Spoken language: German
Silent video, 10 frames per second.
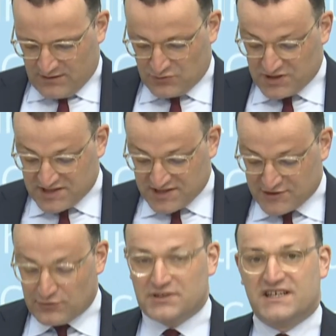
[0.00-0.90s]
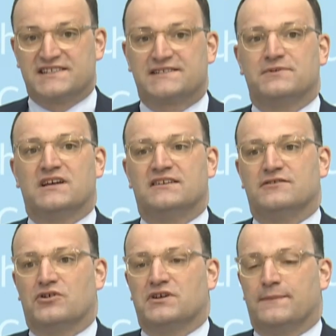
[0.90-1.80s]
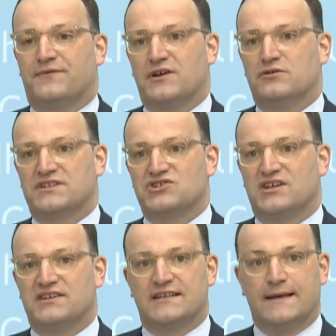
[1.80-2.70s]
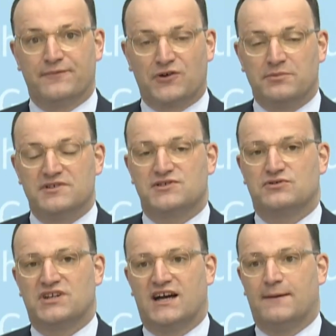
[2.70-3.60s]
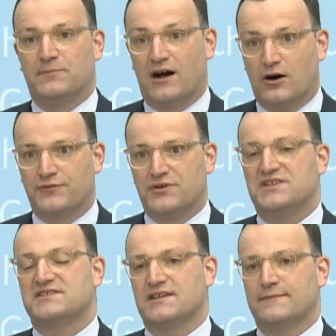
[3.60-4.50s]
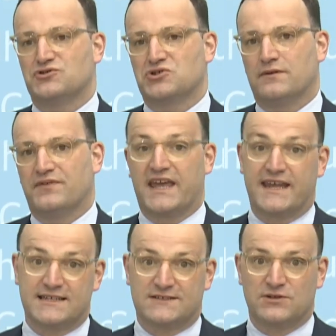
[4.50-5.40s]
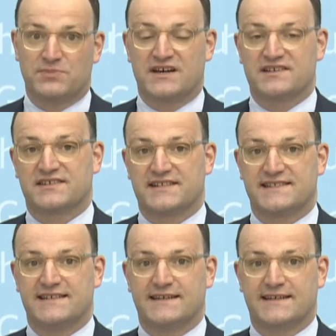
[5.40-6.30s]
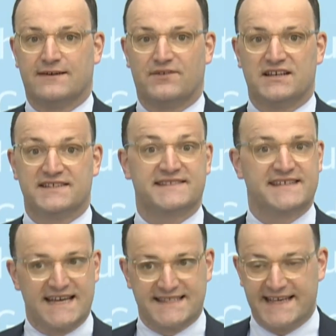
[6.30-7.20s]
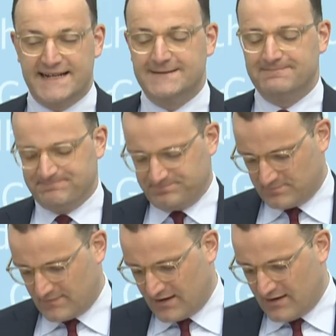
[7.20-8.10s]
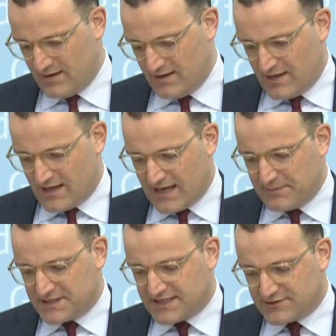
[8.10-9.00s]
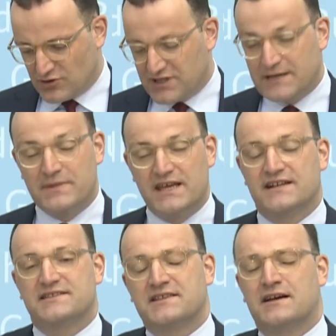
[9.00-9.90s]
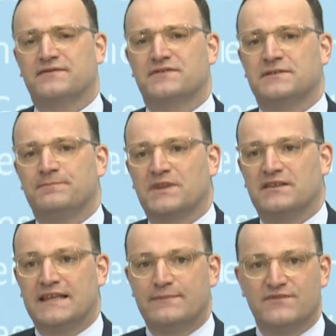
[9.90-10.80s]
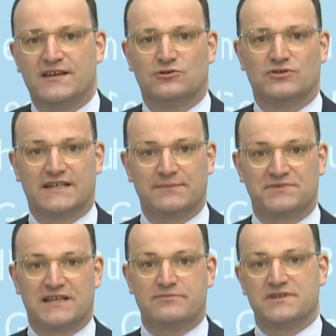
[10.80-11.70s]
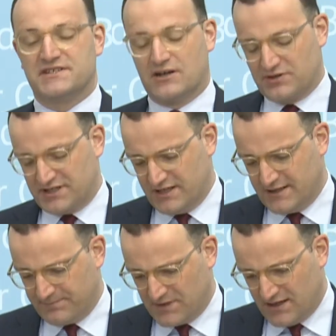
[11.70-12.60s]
Nun ist es so, dass wir eine neue Empfehlung der Ständigen Impfkommission haben, auch für diesen Impfstoff, ähnlich wie bei AstraZeneca, weil es sehr selten ist aber dann doch eben ernsthaft Nebenwirkungen gibt, nämlich auch hier